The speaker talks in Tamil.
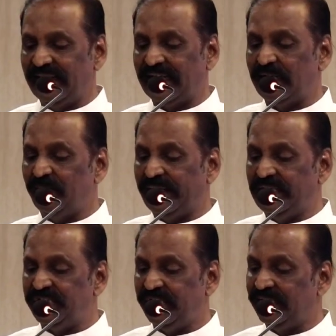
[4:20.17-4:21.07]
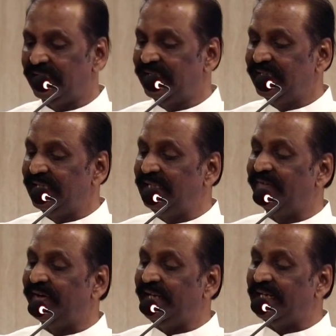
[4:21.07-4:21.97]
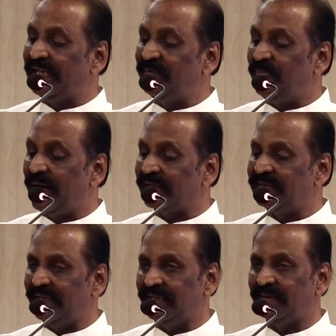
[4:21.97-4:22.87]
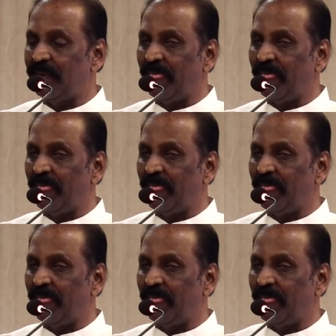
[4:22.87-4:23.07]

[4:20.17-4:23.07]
எனக்கு மகிழ்ச்சி இந்த வரிகளை பார்த்தேன்